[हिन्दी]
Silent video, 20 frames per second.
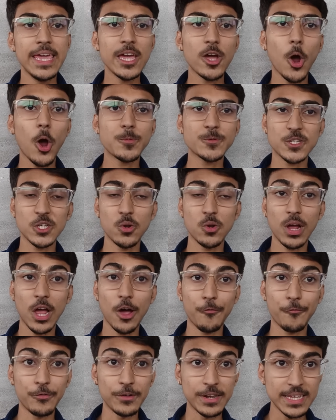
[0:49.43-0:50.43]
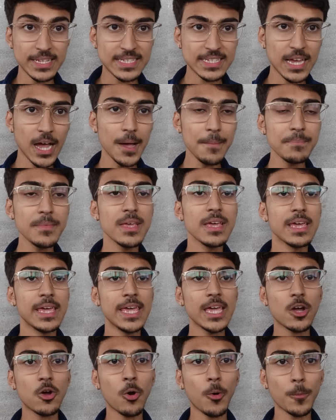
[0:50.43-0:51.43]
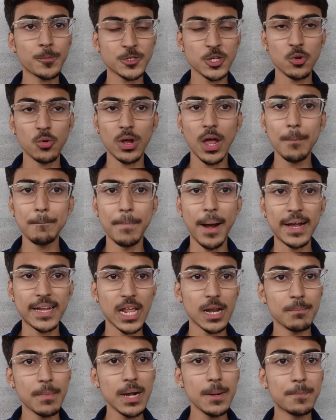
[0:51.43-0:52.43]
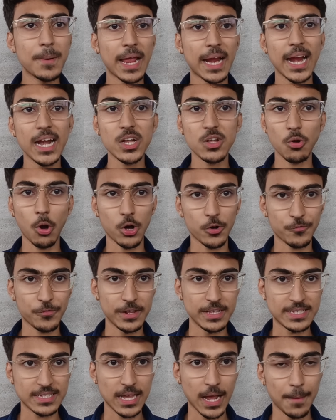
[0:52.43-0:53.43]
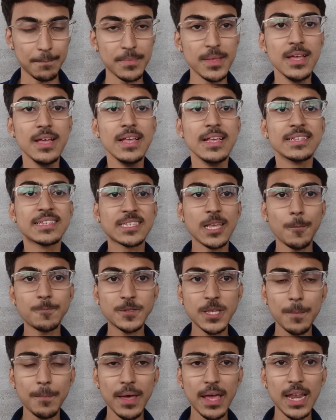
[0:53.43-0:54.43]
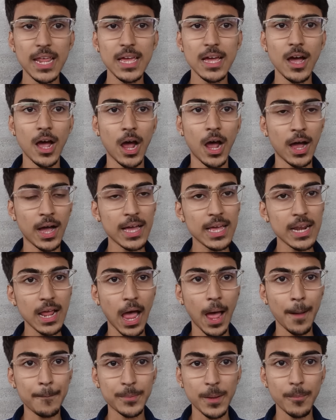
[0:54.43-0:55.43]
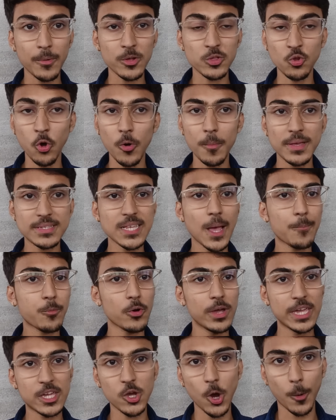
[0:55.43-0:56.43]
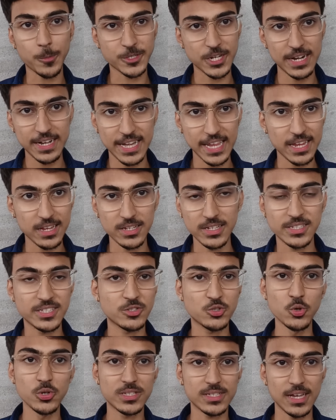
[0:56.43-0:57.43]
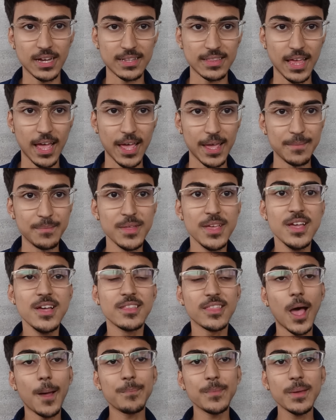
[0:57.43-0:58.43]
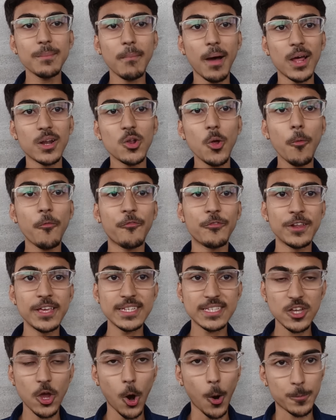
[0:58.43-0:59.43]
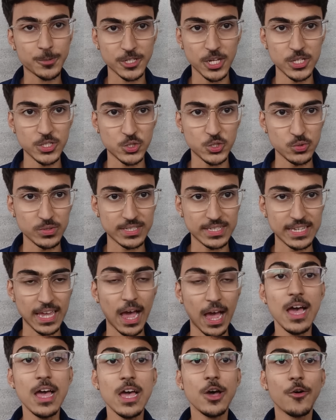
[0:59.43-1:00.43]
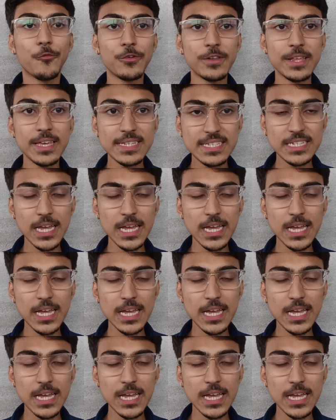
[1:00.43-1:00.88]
एक ऑप्शन होगा फ्रीज का एक ऑप्शन होगा बेटरमेंट ब्रैकेट नॉट फ्रीज का सबसे पहले अगर आपके पास दो में से आपको एक ही ऑप्शन चूज़ करना है तो आपने मान लो फ्रीज का ऑप्शन चूज़ किया फ्रीज